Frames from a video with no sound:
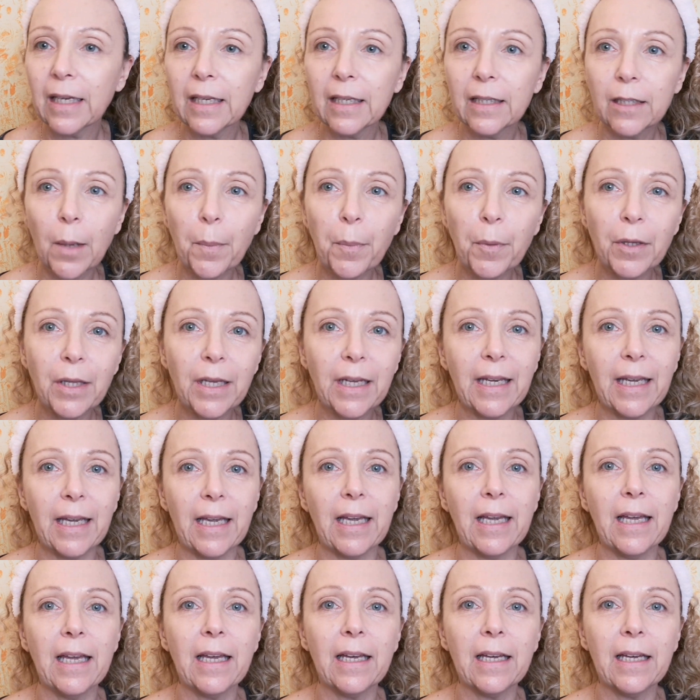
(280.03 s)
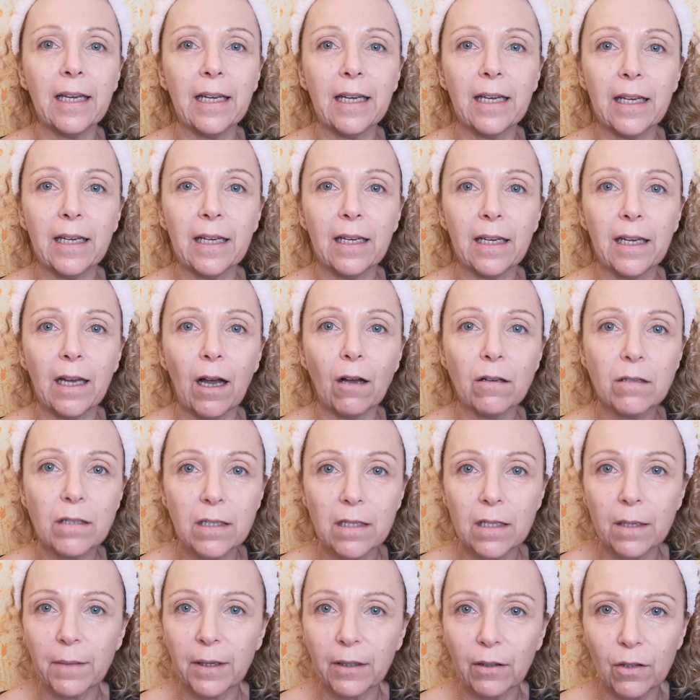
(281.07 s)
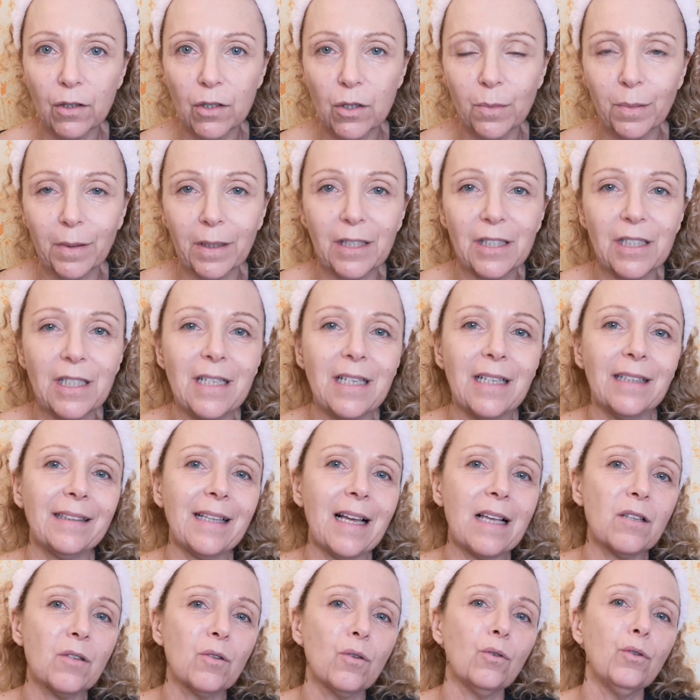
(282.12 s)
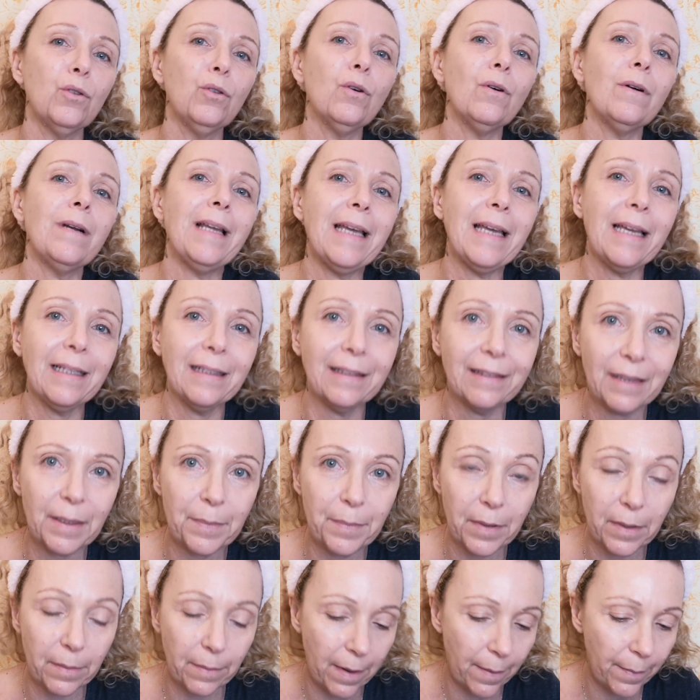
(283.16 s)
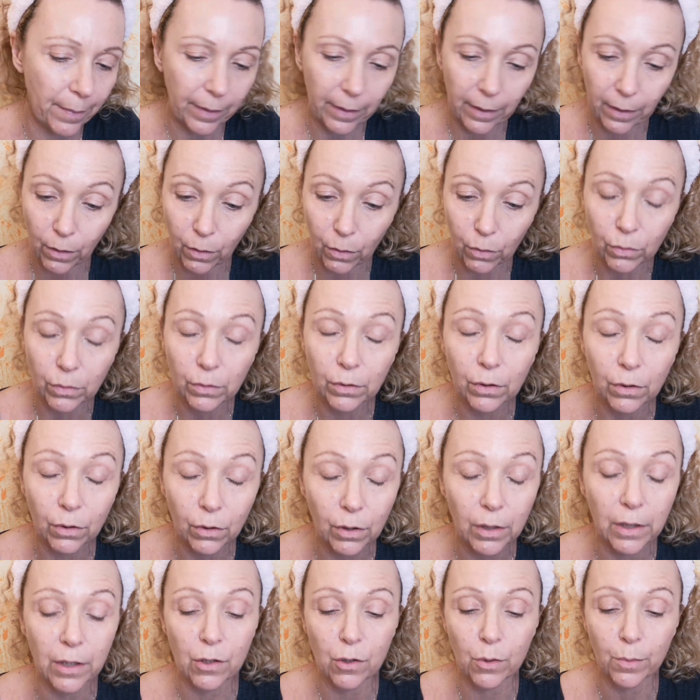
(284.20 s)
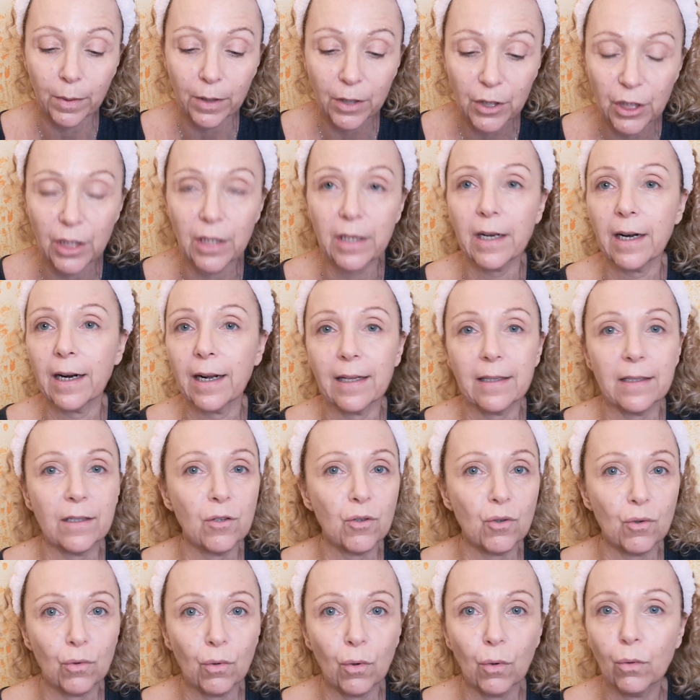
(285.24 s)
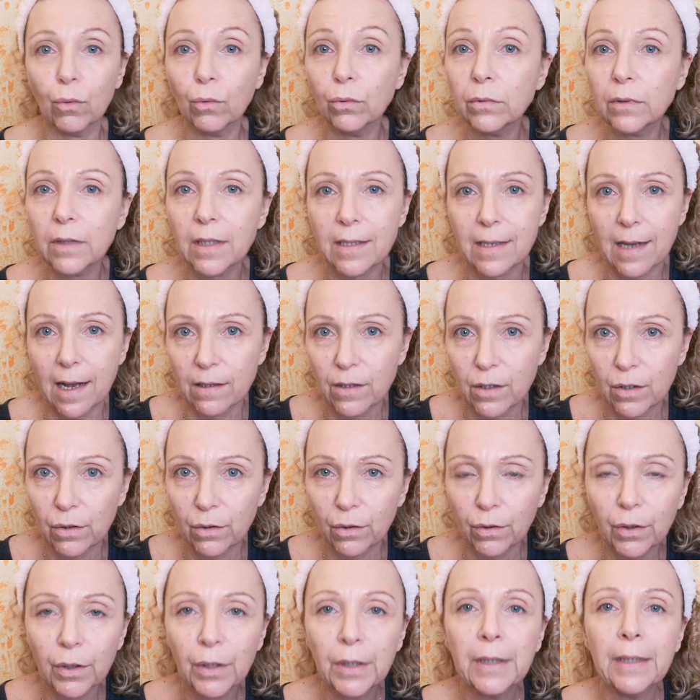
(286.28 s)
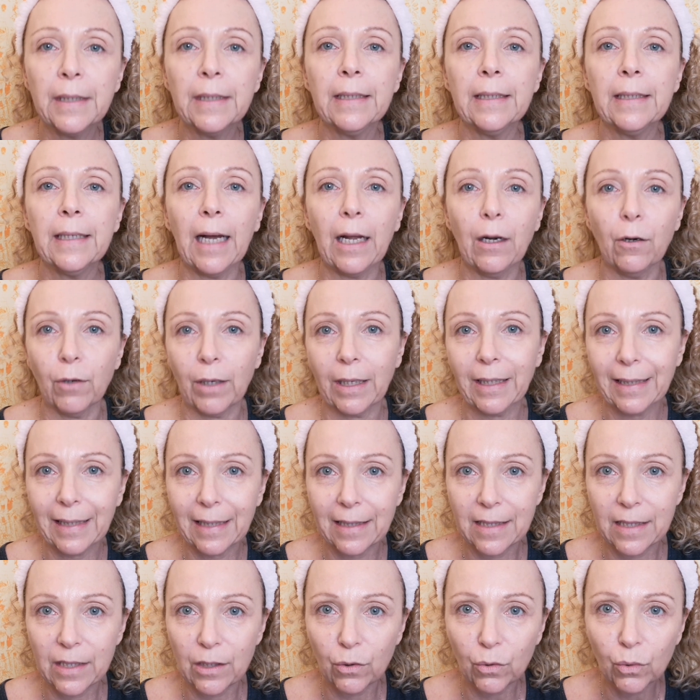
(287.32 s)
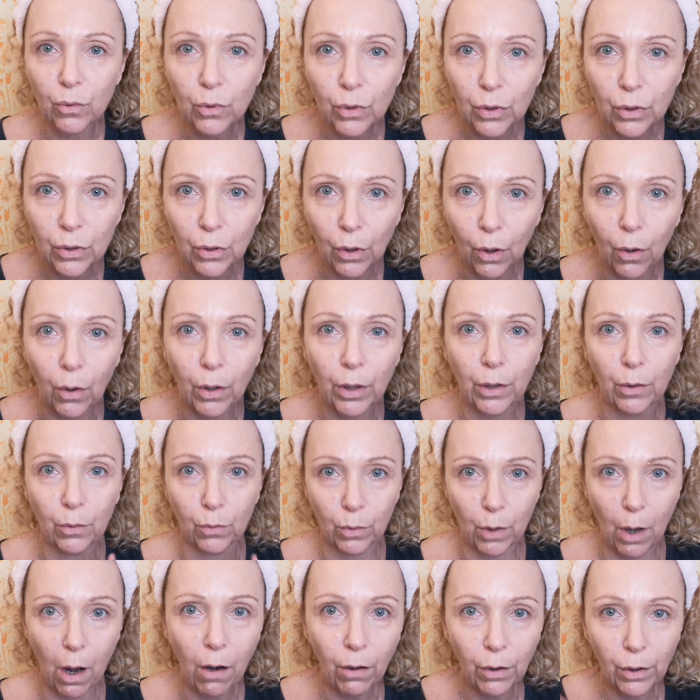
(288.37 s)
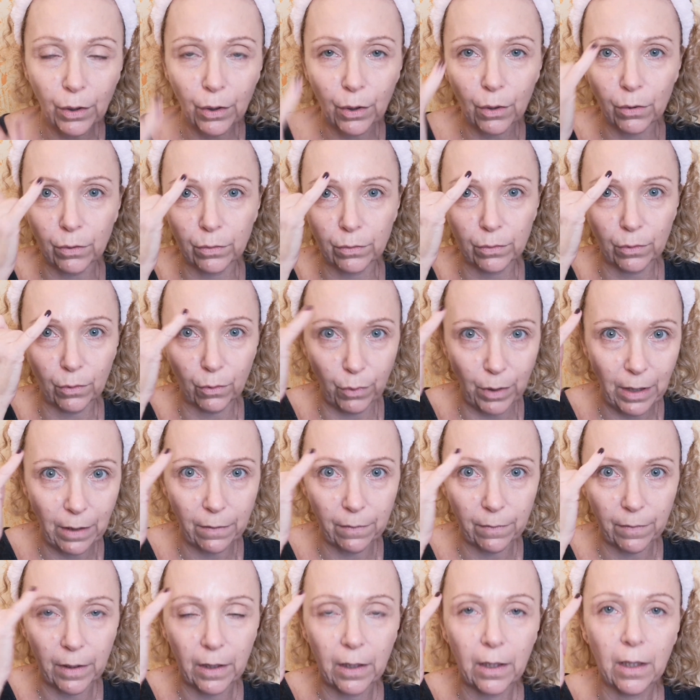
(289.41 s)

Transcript: Dopodiché eh, ho sistemato le sopracciglia, tasto dolente per me perché io con le sopracciglia ragazzi sono un disastro. Allora innanzitutto in un occhio qui